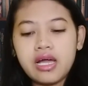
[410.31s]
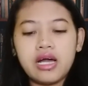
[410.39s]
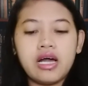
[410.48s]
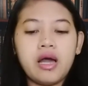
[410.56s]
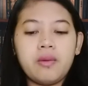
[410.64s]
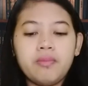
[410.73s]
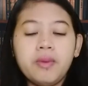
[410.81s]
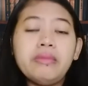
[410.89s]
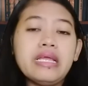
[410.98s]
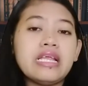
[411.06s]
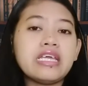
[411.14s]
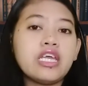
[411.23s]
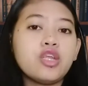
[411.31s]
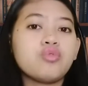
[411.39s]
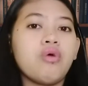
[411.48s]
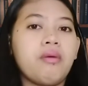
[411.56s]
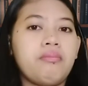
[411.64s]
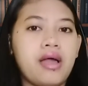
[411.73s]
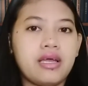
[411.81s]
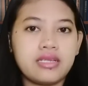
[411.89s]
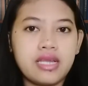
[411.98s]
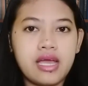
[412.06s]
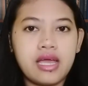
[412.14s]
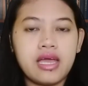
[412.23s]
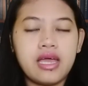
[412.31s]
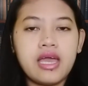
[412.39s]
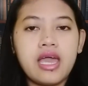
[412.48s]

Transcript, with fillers: e, memiliki dua makna.